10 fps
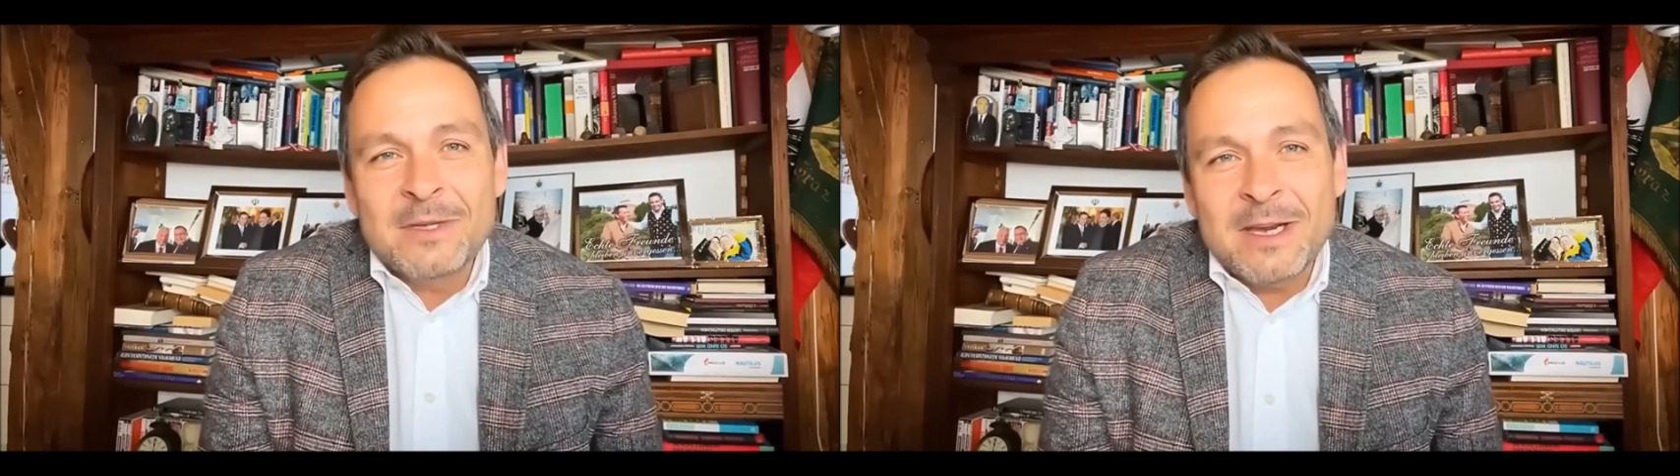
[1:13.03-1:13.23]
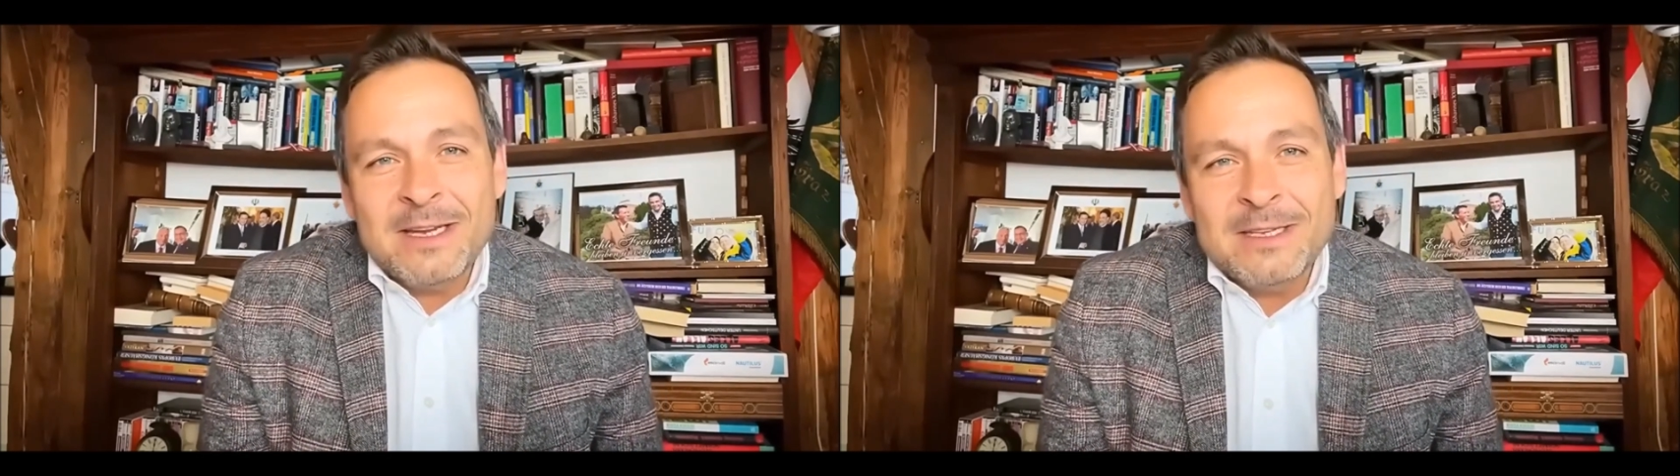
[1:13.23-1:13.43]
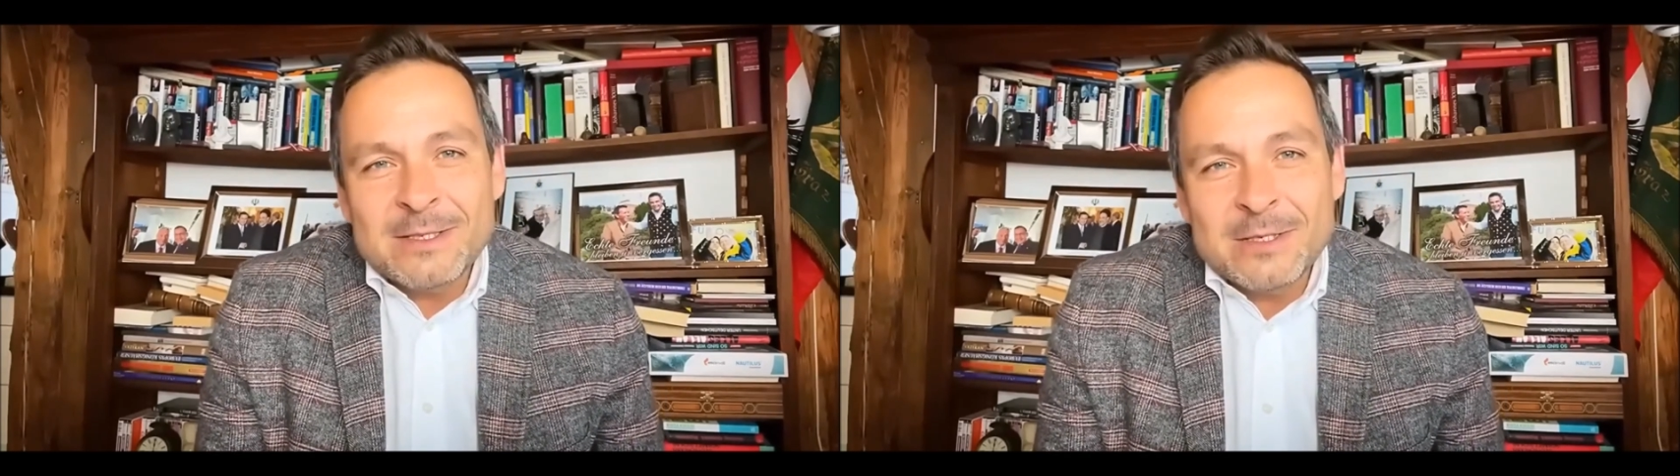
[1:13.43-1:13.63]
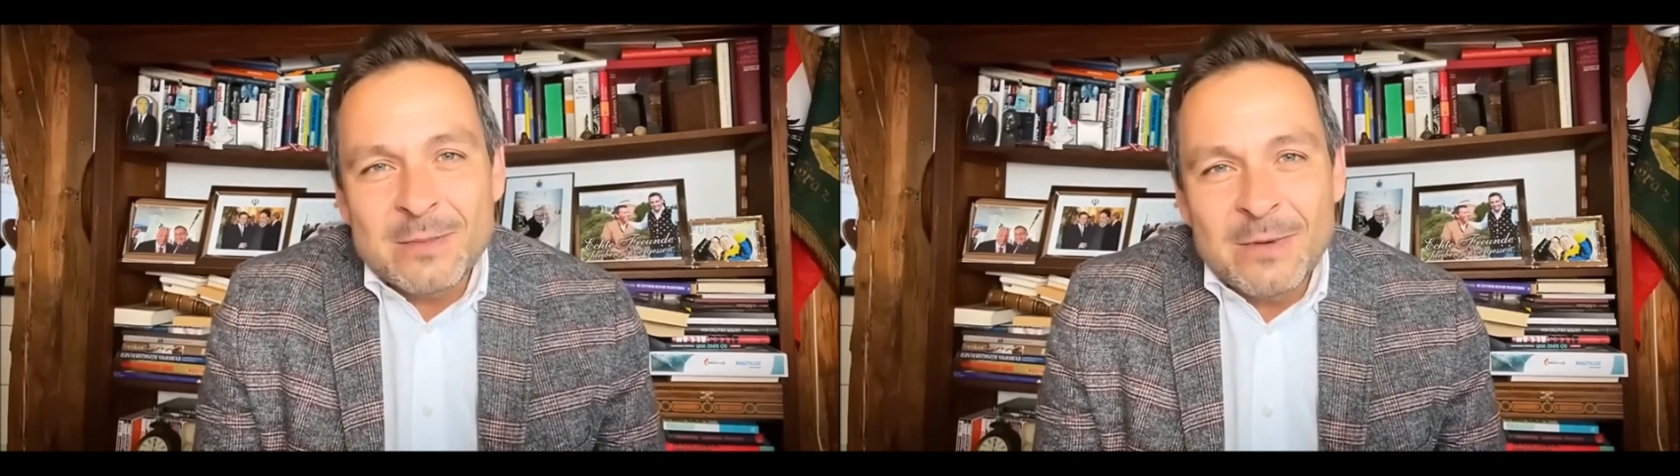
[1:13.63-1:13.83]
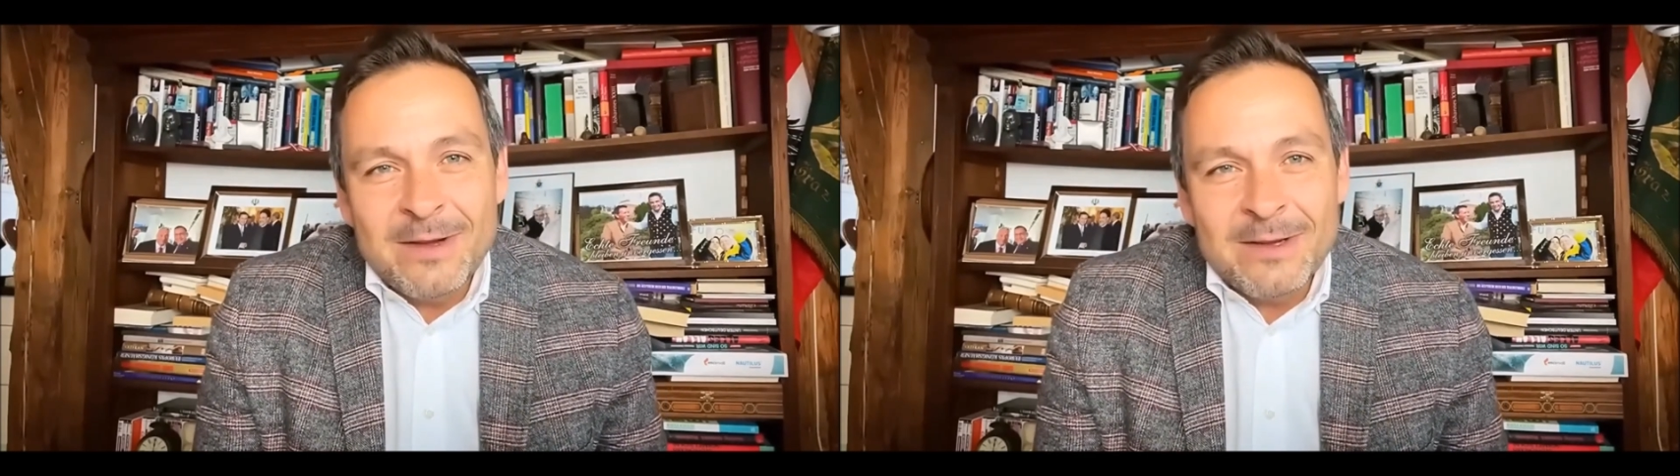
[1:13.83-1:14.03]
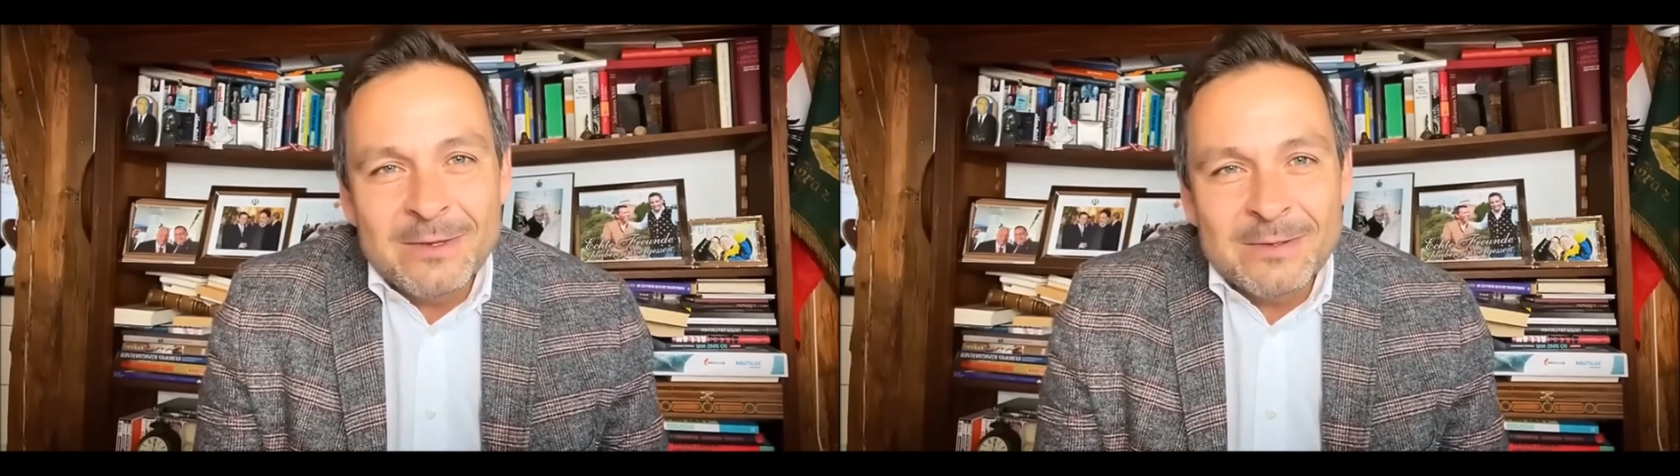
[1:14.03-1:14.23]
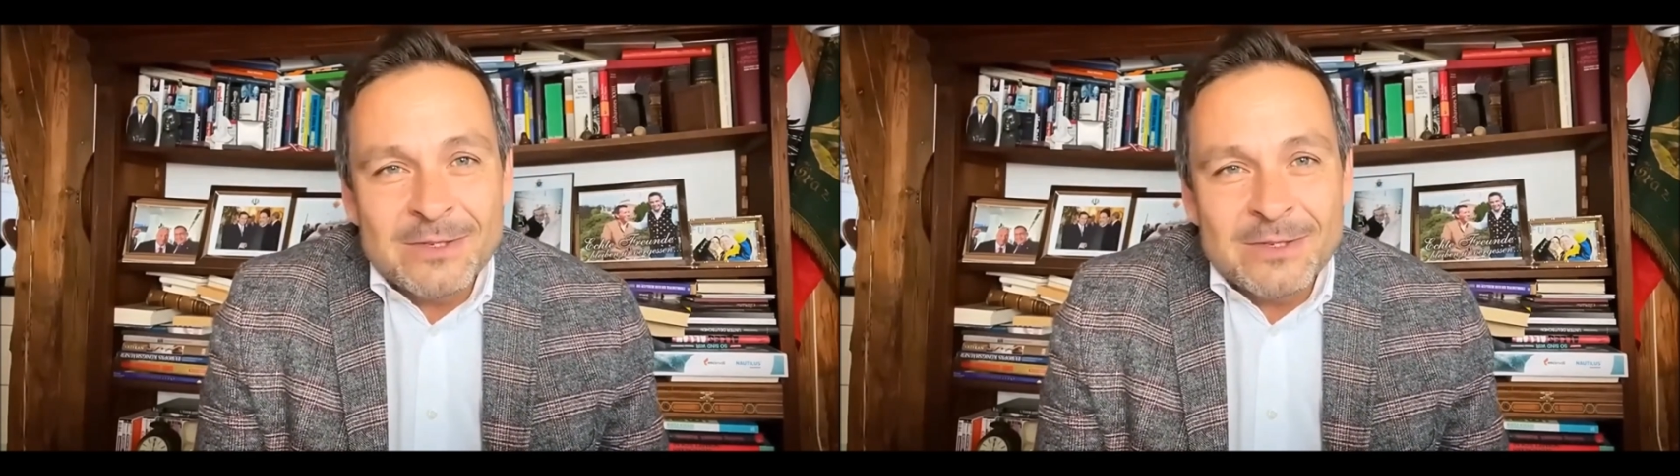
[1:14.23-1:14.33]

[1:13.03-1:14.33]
die Rechtsbeugung,